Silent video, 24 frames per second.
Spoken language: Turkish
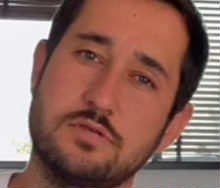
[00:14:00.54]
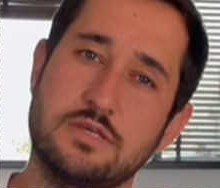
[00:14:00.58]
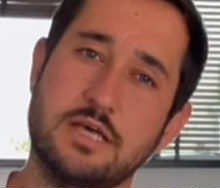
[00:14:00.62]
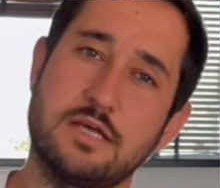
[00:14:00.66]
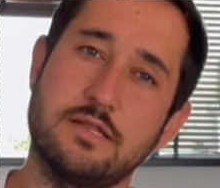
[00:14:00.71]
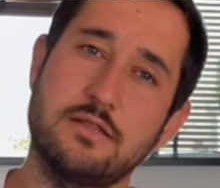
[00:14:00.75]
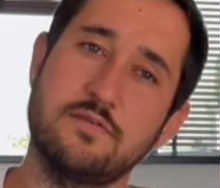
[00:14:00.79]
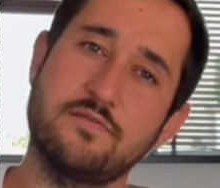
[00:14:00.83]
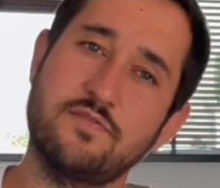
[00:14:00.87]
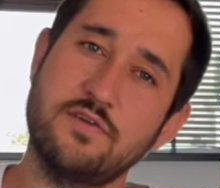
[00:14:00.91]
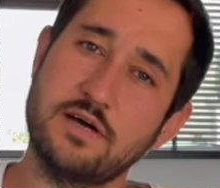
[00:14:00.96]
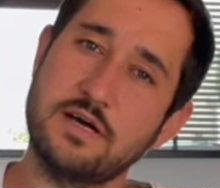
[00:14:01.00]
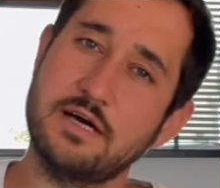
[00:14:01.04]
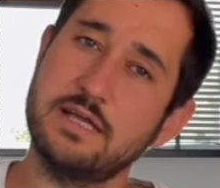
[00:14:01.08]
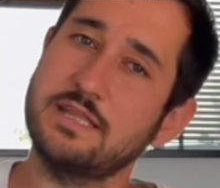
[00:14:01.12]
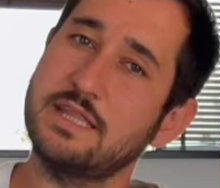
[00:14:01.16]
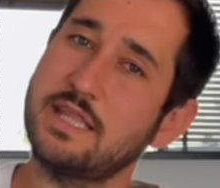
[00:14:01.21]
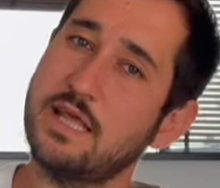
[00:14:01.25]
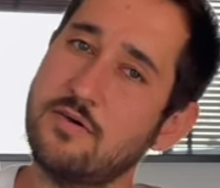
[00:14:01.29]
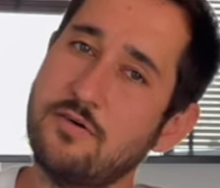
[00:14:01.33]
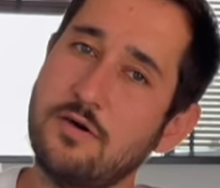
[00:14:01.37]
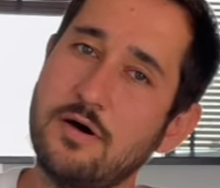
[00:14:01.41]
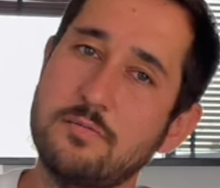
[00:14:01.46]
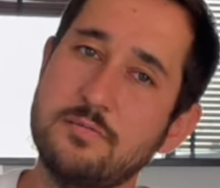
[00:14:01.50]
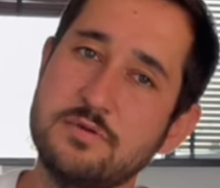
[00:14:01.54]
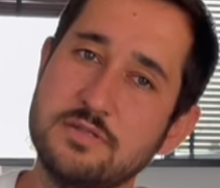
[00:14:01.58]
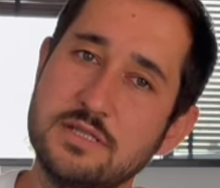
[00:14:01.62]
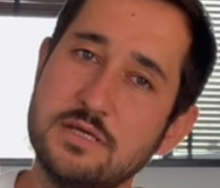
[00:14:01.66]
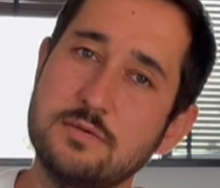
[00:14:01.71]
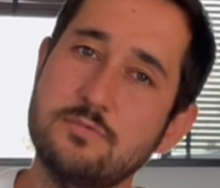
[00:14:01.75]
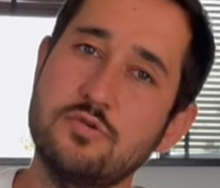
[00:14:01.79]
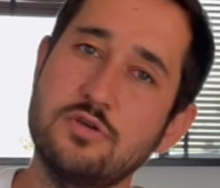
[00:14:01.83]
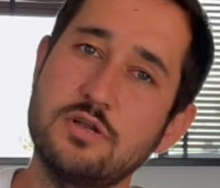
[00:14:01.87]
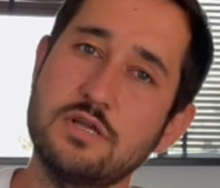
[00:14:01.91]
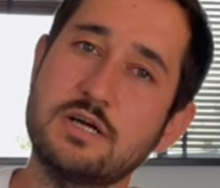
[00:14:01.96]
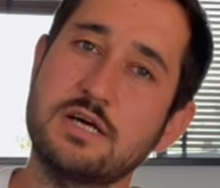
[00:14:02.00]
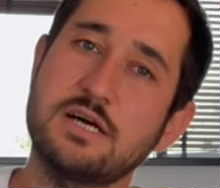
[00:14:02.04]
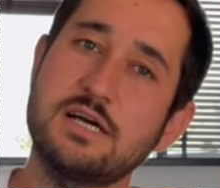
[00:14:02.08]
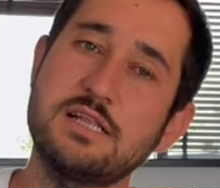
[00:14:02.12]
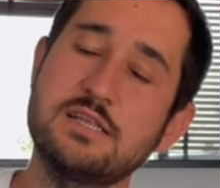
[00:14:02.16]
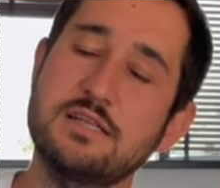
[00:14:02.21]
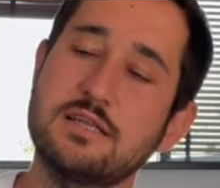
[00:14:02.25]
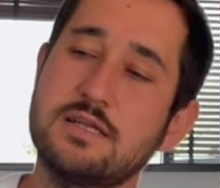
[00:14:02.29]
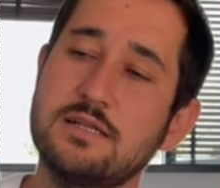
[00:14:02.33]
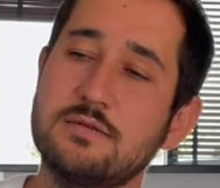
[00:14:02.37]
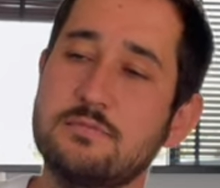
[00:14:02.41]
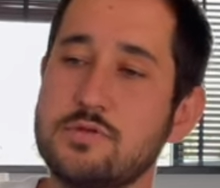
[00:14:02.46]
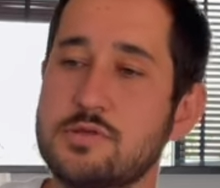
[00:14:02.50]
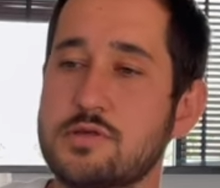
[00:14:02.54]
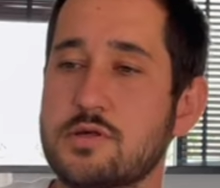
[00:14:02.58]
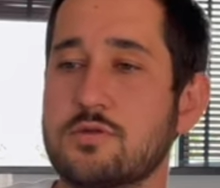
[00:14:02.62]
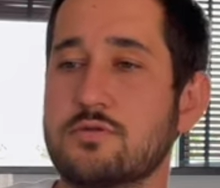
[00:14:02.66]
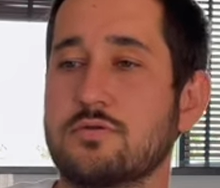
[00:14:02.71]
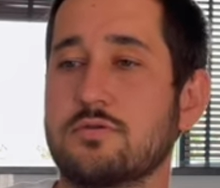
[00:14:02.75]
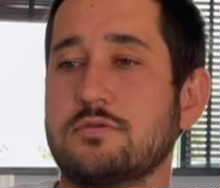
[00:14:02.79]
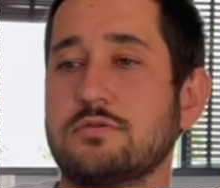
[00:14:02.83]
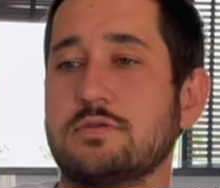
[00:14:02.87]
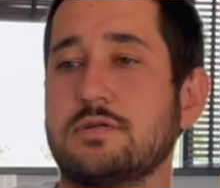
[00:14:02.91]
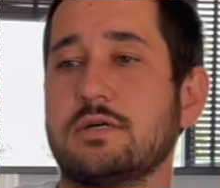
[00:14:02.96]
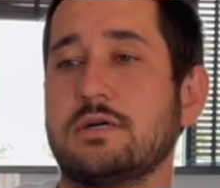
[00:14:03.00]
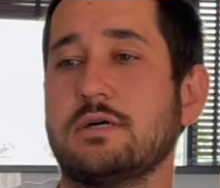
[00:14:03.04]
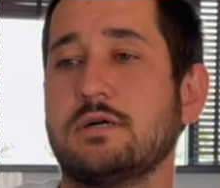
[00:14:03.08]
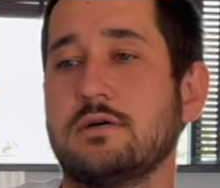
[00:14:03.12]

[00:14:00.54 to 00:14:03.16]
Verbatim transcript: kendini fakat devamında böyle kaliteli bir sezon e,